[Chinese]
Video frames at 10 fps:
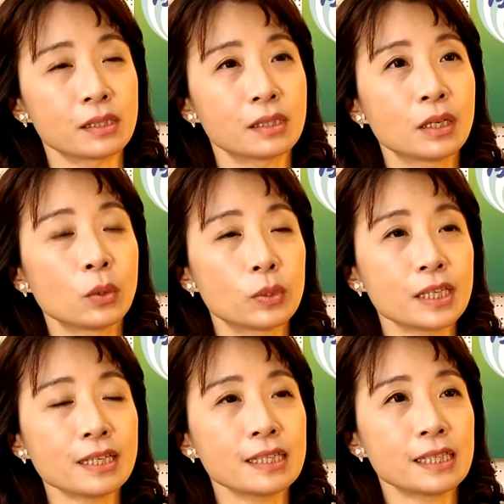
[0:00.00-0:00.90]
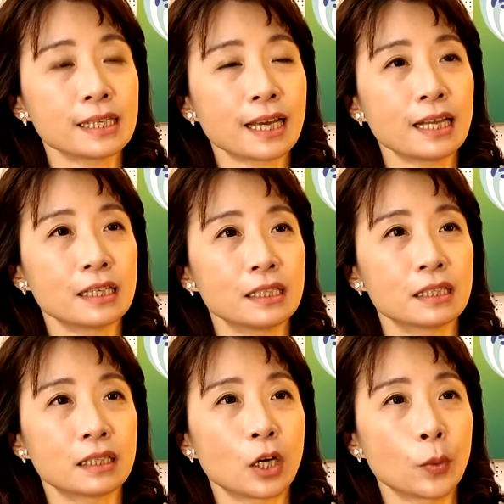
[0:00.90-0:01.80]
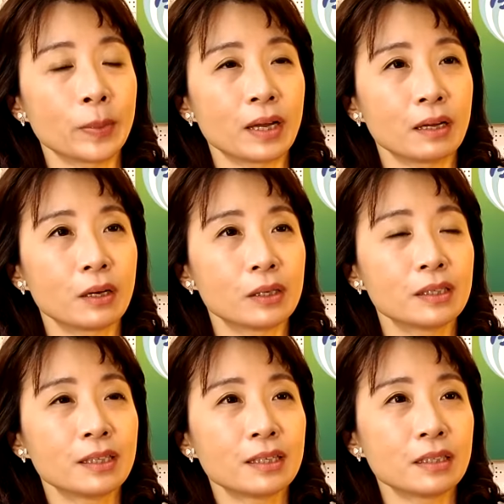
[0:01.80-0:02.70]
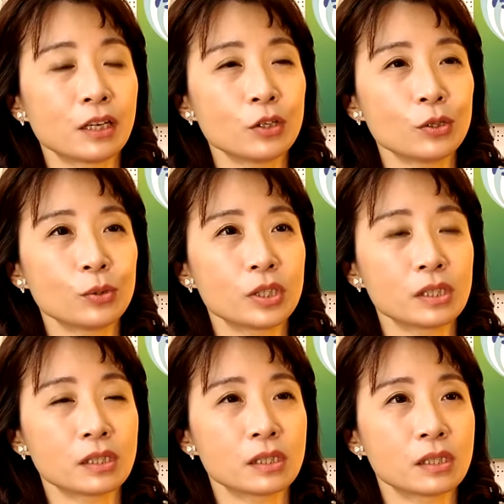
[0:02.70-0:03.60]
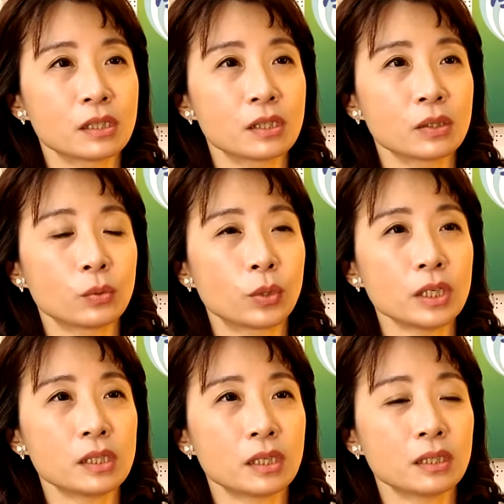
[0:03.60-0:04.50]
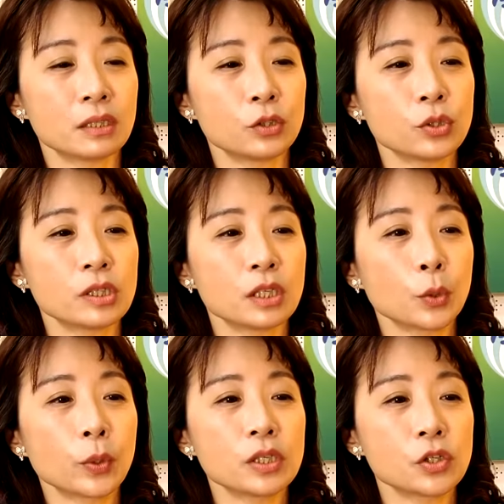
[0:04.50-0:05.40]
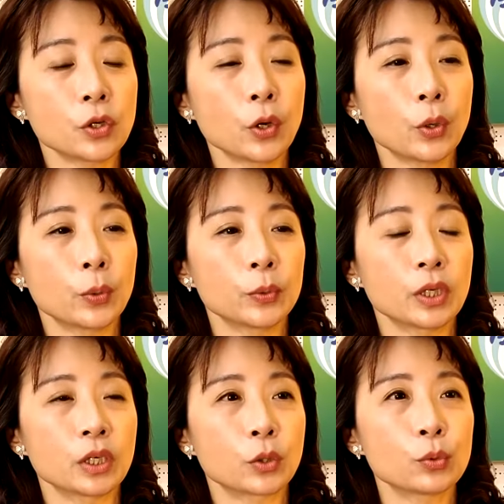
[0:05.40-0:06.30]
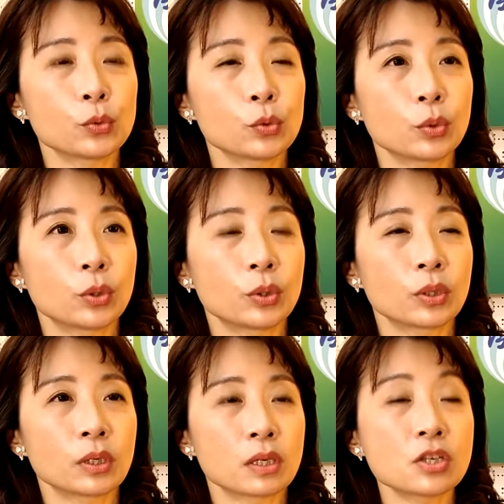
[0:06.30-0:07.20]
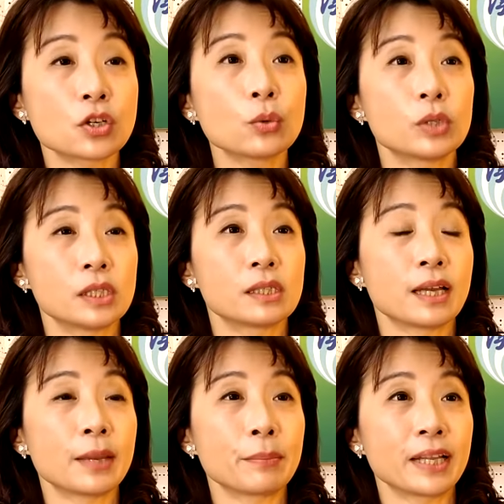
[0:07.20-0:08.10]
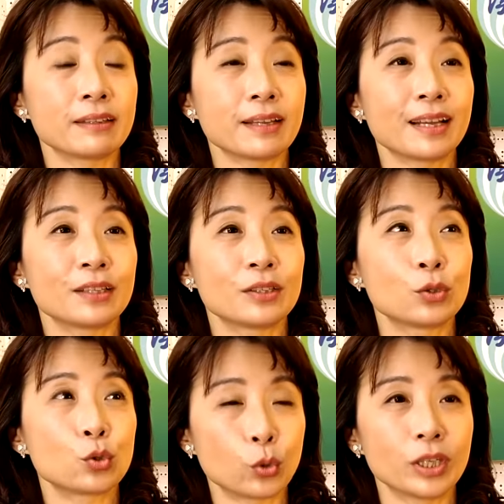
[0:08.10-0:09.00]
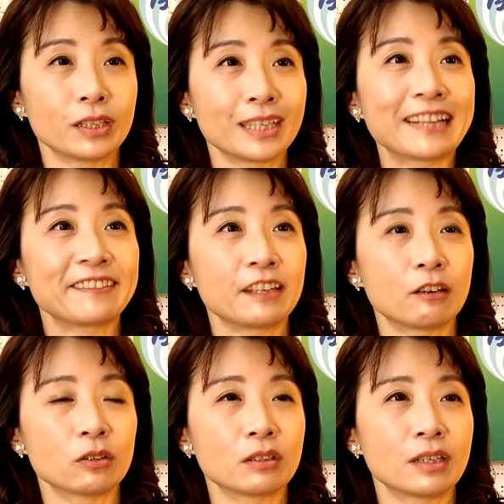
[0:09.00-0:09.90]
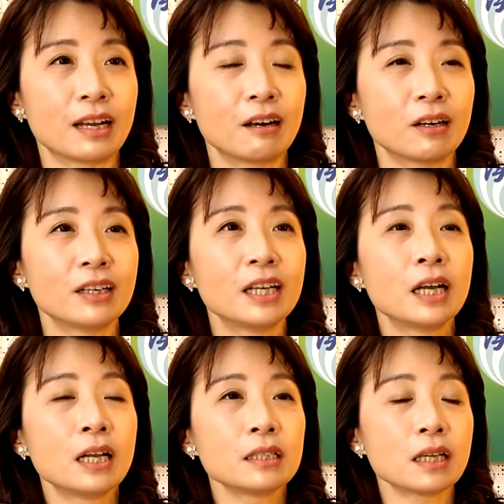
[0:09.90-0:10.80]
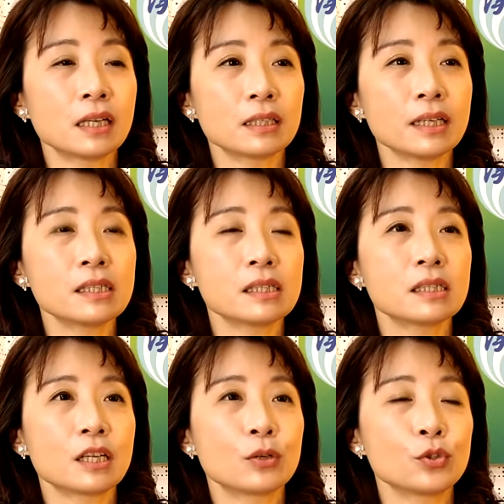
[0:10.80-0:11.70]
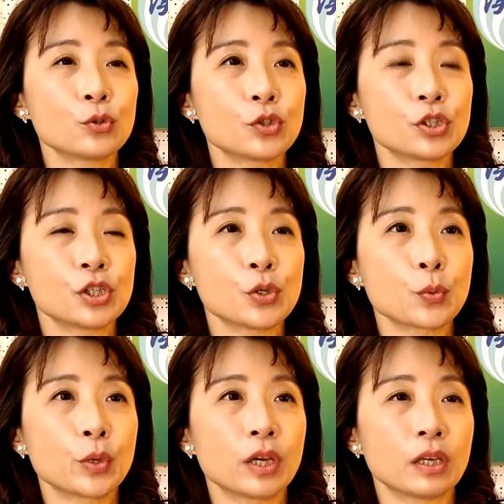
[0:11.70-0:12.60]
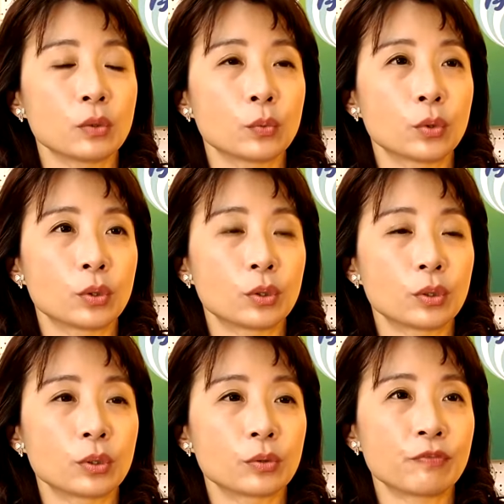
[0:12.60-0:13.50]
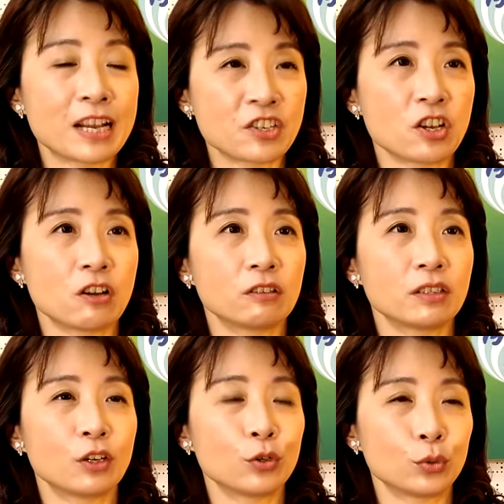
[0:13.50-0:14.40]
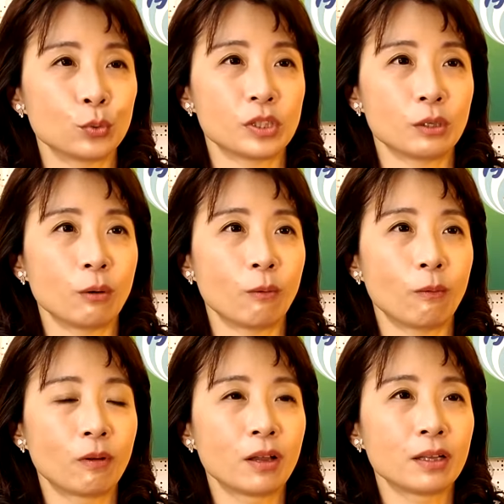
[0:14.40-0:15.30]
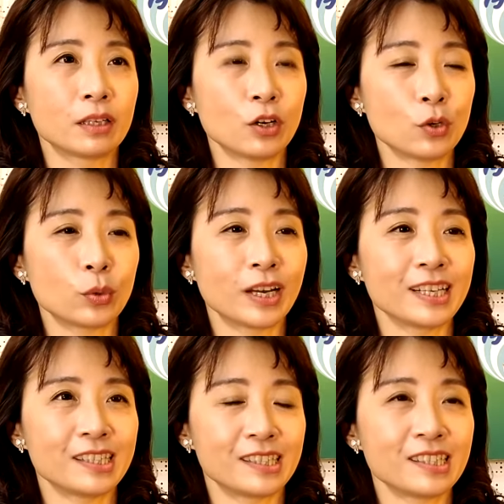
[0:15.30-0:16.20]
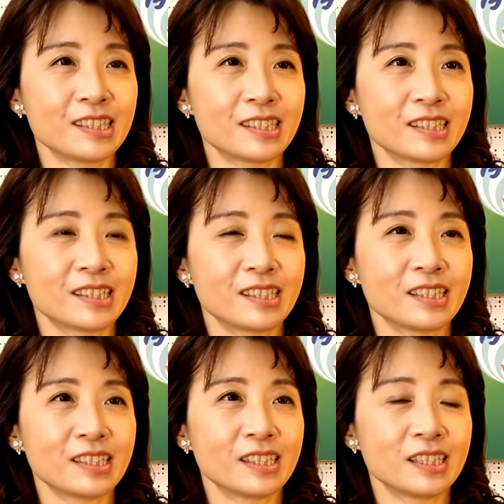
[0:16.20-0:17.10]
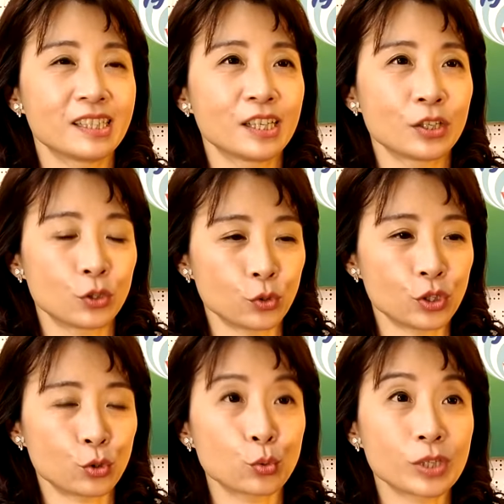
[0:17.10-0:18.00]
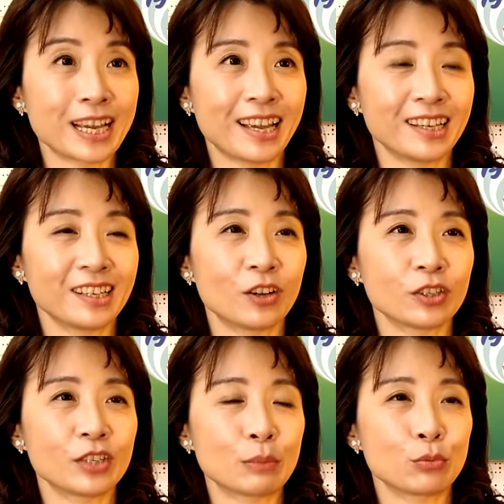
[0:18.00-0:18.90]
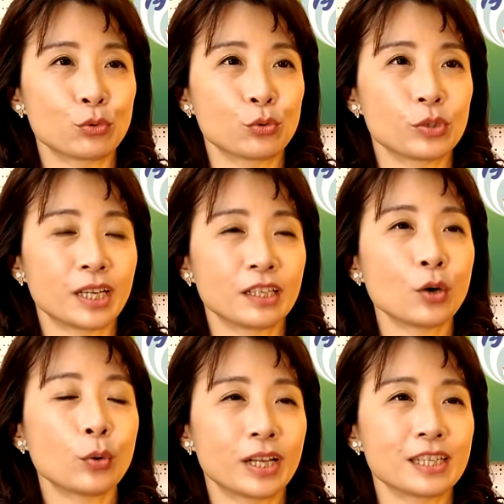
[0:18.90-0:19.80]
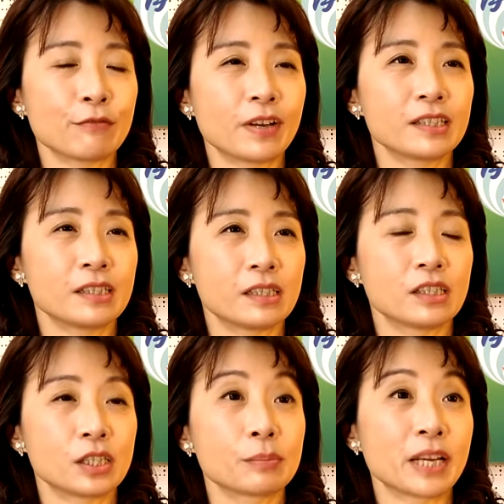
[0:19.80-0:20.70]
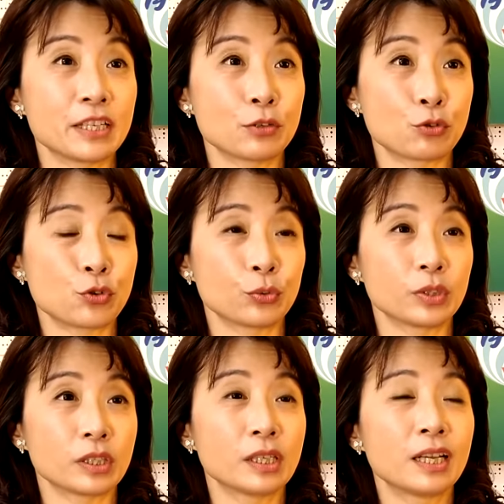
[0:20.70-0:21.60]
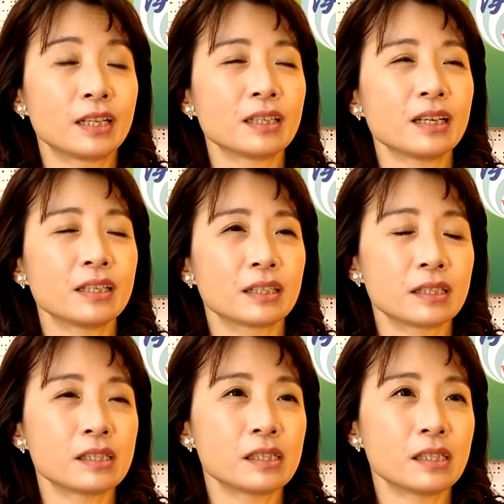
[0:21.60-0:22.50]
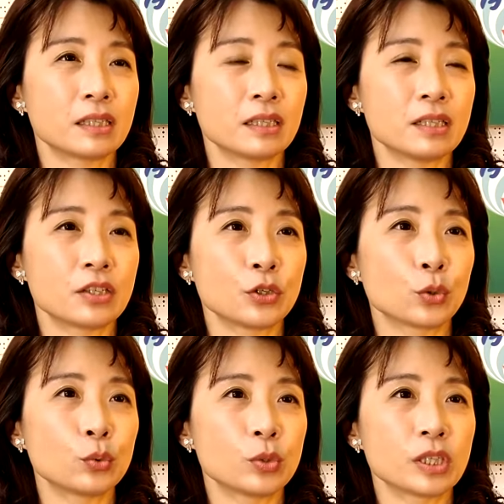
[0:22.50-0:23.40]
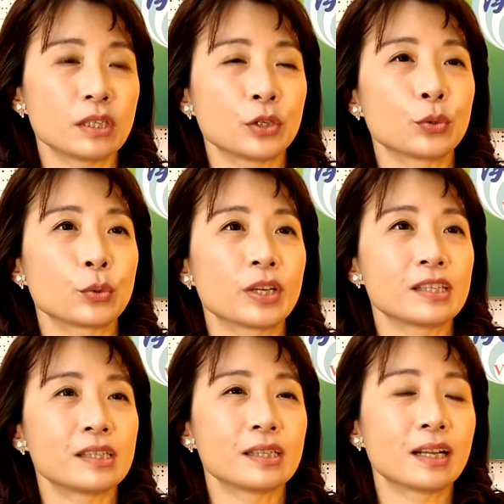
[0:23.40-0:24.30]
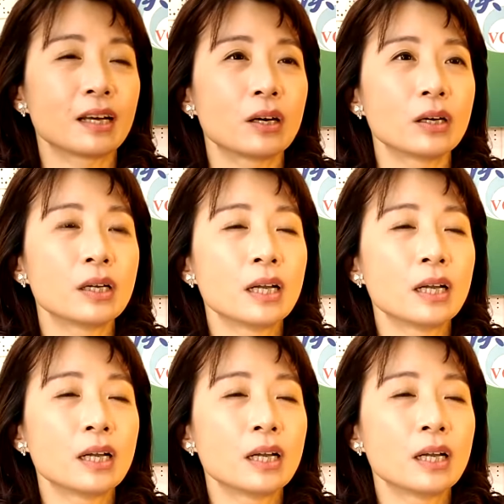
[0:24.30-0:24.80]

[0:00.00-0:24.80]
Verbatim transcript: 嗯，我三年前开了一个刀嘛，哈，然后其实我以前就是离婚之后的工作跟生活其实还蛮单纯单调的啦，哈。那那次刀就是因为我发烧，然后肚子痛，嗯，然后我还坚持。就是出差，好，到南部出差，到回来才发现其实是蛮严重的。那当然也跟之前的医生有误诊也有关系了，哈。